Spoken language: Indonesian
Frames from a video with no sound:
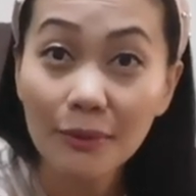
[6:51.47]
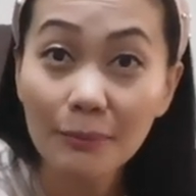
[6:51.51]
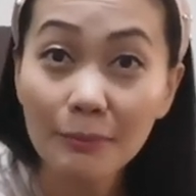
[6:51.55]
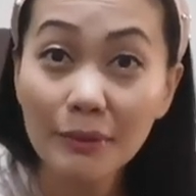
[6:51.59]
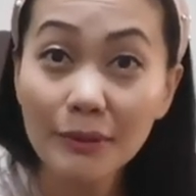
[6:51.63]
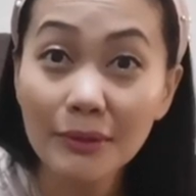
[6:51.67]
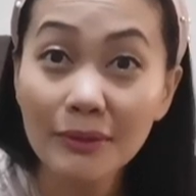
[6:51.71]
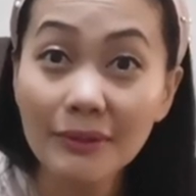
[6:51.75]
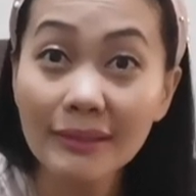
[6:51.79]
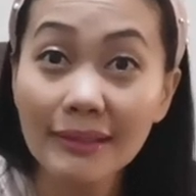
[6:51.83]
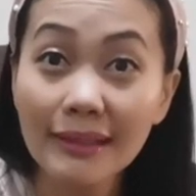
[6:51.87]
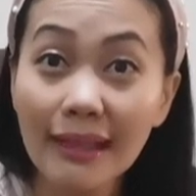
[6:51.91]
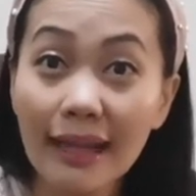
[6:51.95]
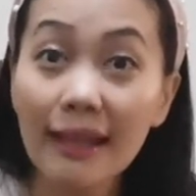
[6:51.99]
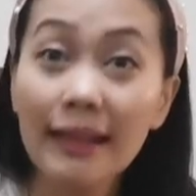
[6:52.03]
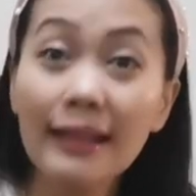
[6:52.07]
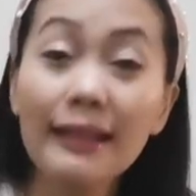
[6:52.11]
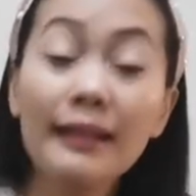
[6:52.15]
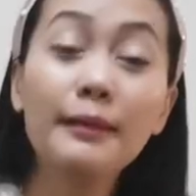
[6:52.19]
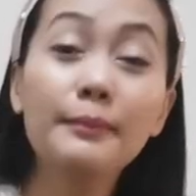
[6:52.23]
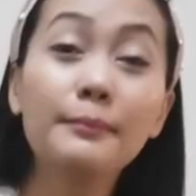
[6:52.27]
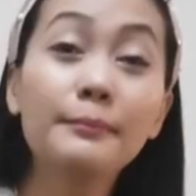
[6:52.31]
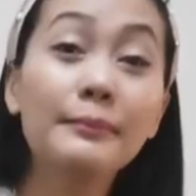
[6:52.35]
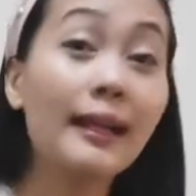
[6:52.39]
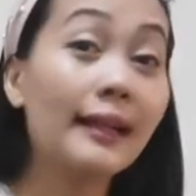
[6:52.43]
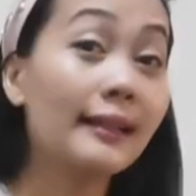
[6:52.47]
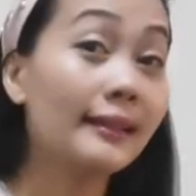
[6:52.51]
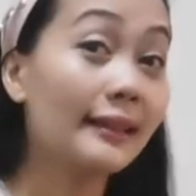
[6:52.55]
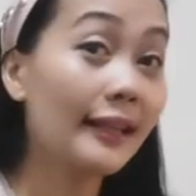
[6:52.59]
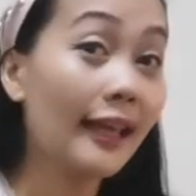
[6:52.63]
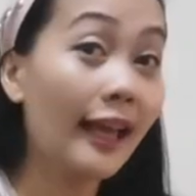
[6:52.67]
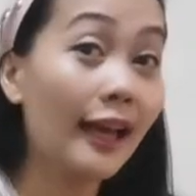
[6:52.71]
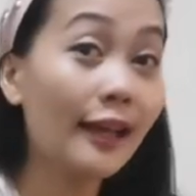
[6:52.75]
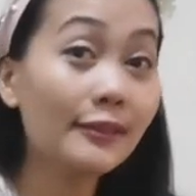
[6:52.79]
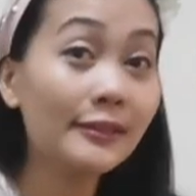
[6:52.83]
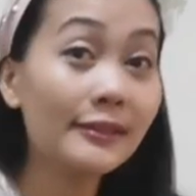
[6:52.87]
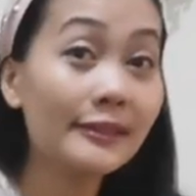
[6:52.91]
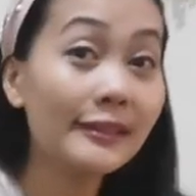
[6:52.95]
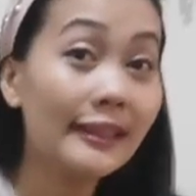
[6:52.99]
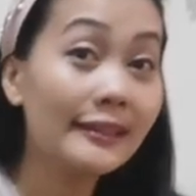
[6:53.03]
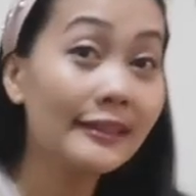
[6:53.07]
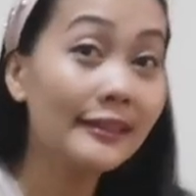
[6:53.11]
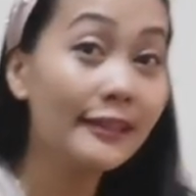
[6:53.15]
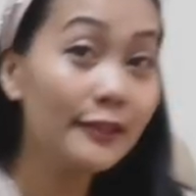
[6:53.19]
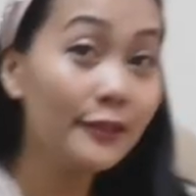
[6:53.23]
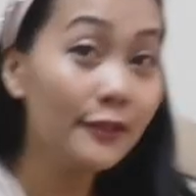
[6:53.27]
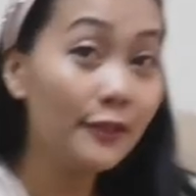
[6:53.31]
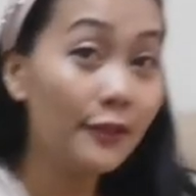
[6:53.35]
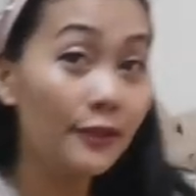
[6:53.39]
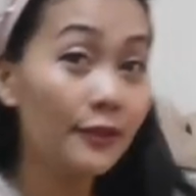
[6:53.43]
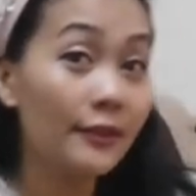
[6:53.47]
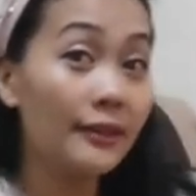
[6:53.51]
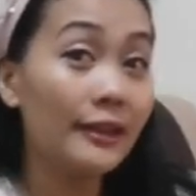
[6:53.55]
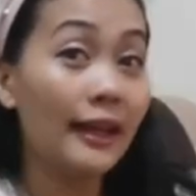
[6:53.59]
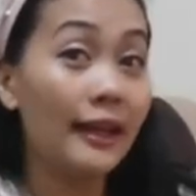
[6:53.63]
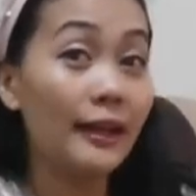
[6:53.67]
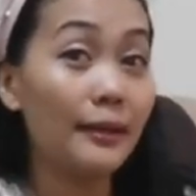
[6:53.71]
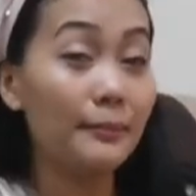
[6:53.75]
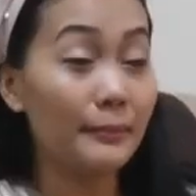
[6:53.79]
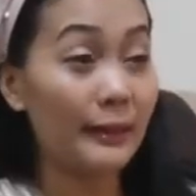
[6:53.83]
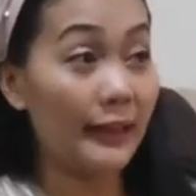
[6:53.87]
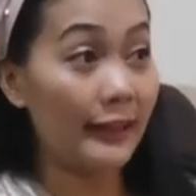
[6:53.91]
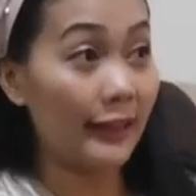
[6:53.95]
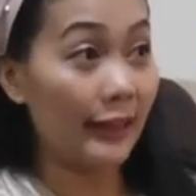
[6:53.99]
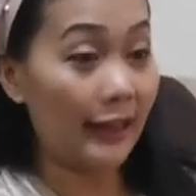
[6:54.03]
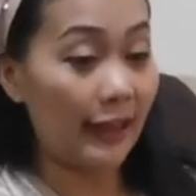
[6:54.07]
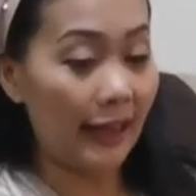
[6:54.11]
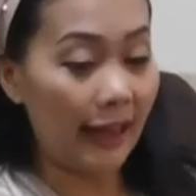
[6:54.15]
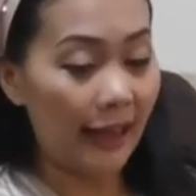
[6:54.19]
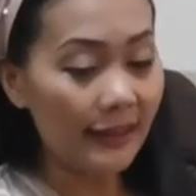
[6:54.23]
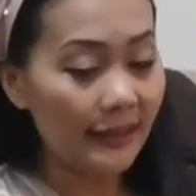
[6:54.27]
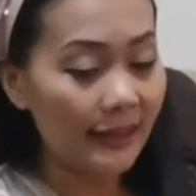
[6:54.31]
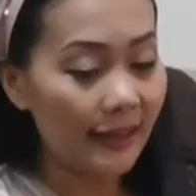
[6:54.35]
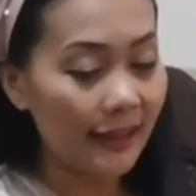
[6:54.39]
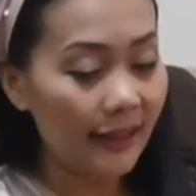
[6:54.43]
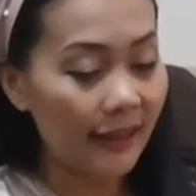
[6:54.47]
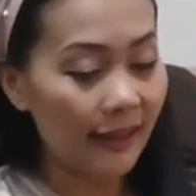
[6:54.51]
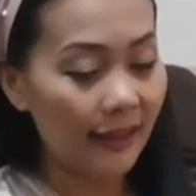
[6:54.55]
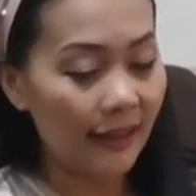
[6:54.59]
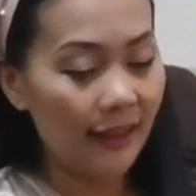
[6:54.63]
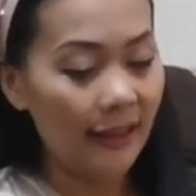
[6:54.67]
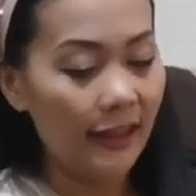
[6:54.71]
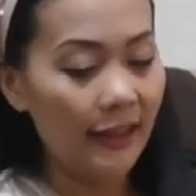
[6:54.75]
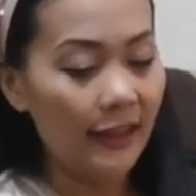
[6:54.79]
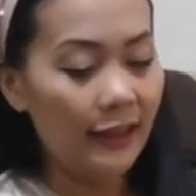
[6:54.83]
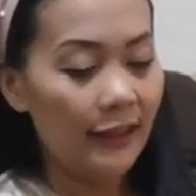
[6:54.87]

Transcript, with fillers: betul nggak berarti harus rajin yoga balik lagi